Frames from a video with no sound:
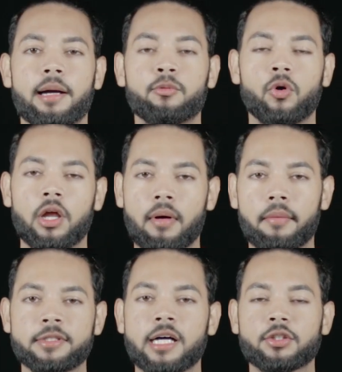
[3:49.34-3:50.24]
के लिए आप गूगल
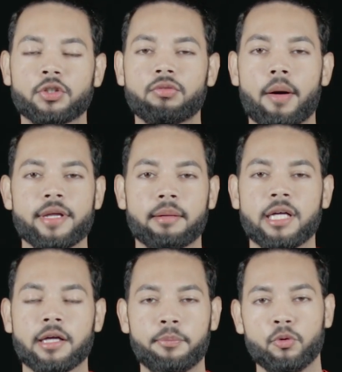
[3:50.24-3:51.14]
बाबा पे जा सकते हो वहाँ पर आप
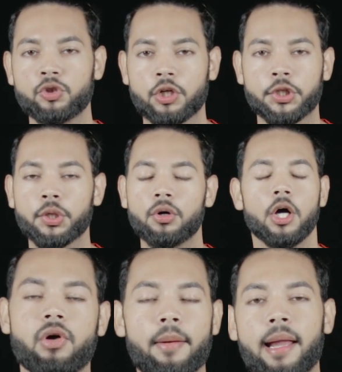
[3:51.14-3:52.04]
जाके पूछ सकते हो
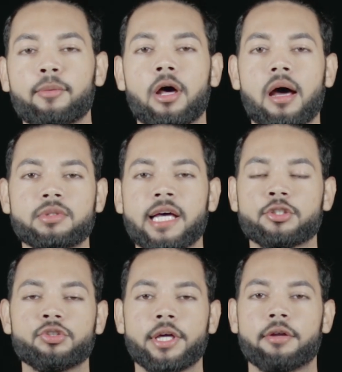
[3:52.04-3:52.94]
वहाँ पर आपको आराम से
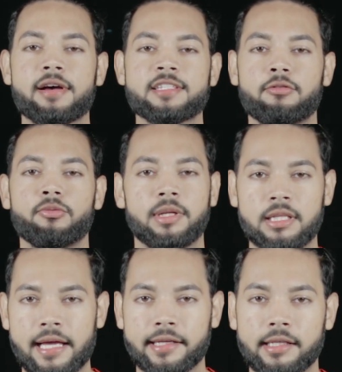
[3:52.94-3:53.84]
ऐसे जो हेयर वैक्स है वो
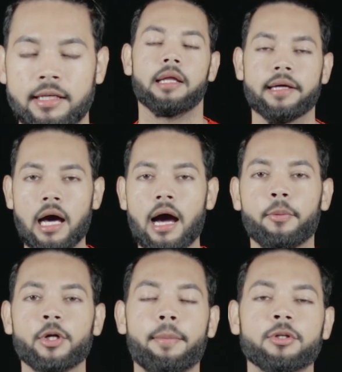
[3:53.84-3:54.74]
मिल जाएंगी लेकिन हाँ
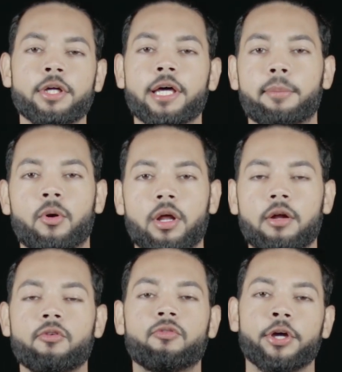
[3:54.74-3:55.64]
आपको यहाँ पर जो हेयर
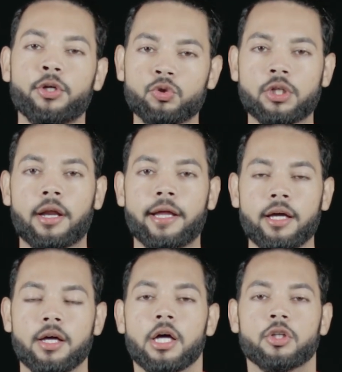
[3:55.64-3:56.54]
प्रोडक्ट है वो वही यूज कर रहे
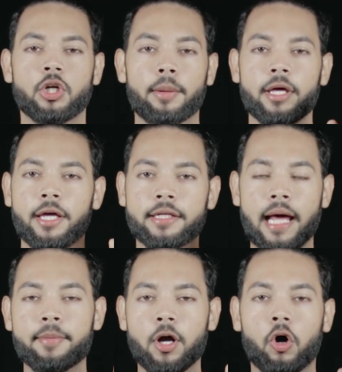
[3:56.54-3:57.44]
हैं जो आपके हेयर
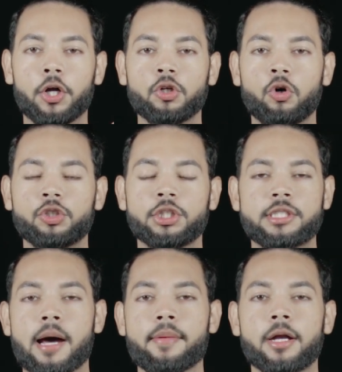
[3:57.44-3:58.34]
टाइप के अकॉर्डिंग हो और
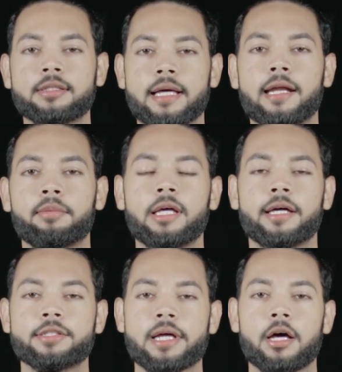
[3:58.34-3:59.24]
जिससे आप अपना डिजायरेबल
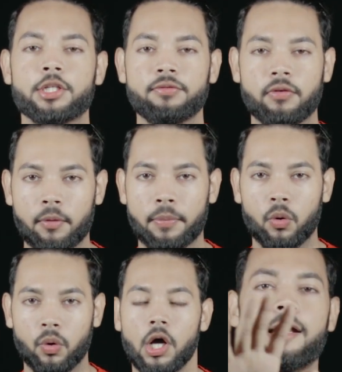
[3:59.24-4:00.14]
हेयर स्टाइल अचीव कर
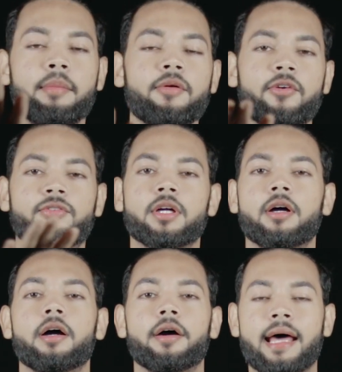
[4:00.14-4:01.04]
पाओ नंबर फिफ्थ
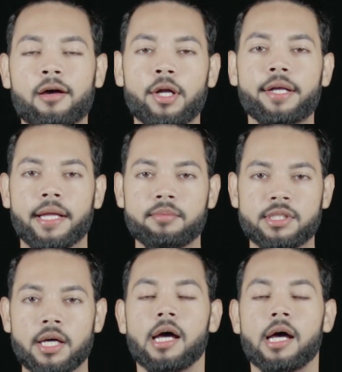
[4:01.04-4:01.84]
रेगुलर ट्रिम्स